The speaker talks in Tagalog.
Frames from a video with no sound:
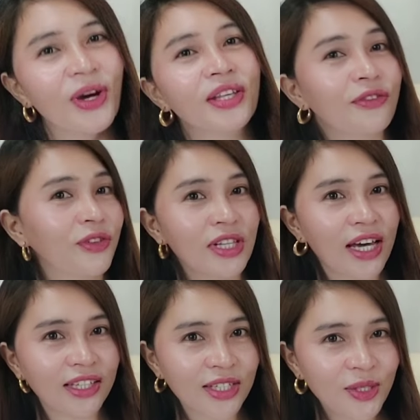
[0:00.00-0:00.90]
And if you
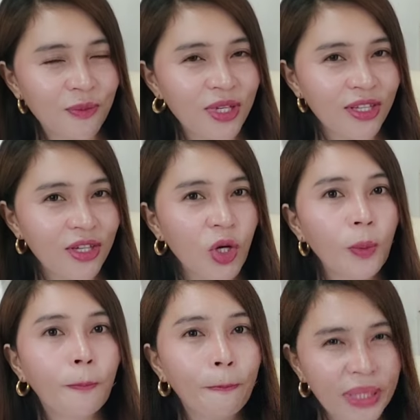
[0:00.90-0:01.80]
like this
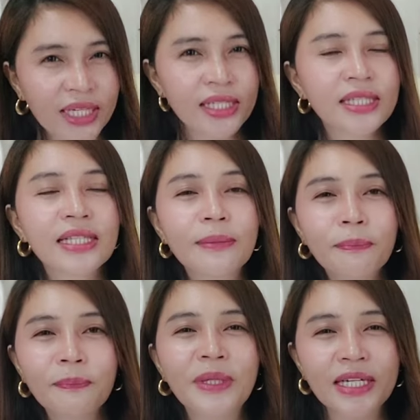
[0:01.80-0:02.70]
video, please
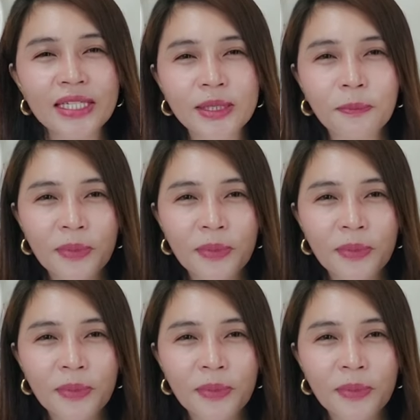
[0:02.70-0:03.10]
please,